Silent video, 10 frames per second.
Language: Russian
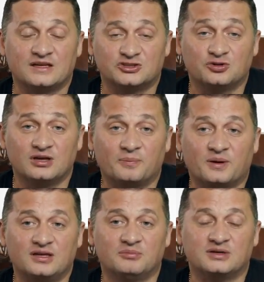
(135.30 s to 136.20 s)
Что
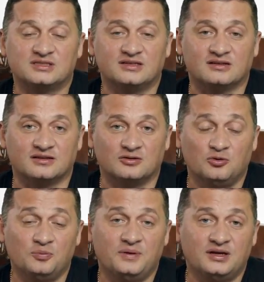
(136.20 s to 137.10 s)
необходимо сделать?
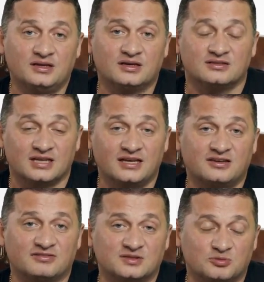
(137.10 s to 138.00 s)
Уберите,
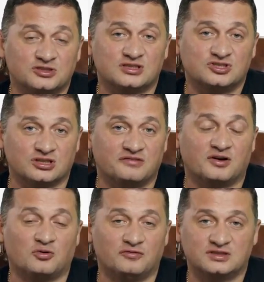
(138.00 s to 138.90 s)
дайте возможность
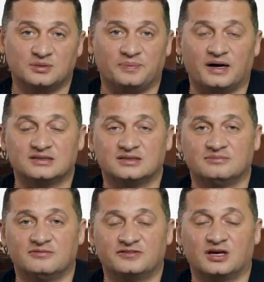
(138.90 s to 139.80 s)
человеку высыпаться.
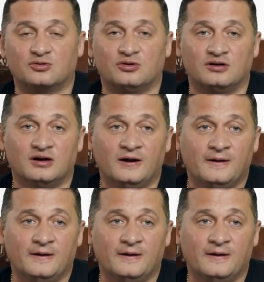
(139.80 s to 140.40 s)
Второе.